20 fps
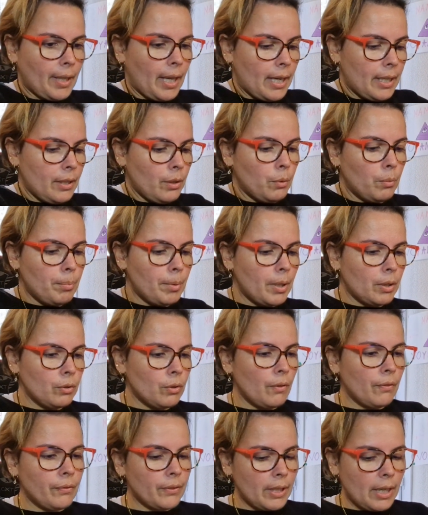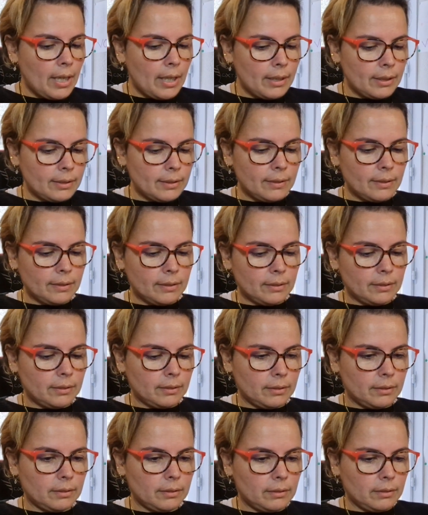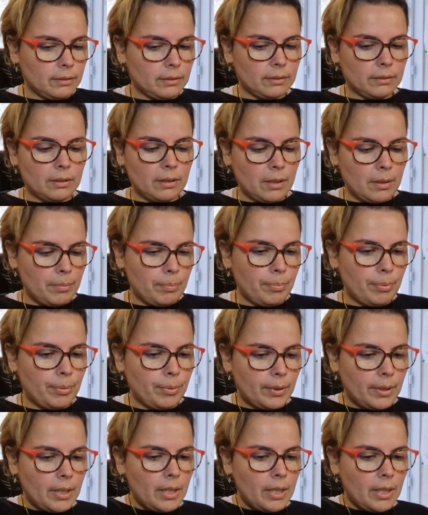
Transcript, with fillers: Allez, on prend 9 cartes. Hop